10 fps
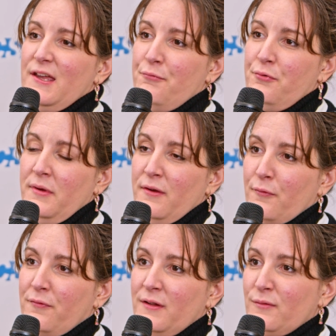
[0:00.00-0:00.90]
Et puis,
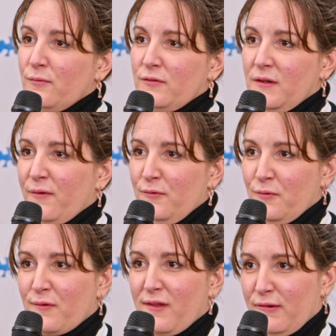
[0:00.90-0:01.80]
en fait, on s'est rendu
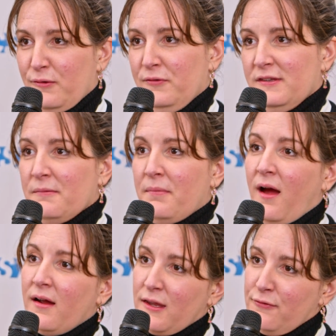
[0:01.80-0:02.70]
compte que ça ne suffisait
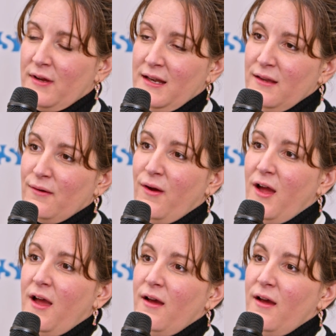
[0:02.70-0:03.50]
pas, qu'il fallait euh,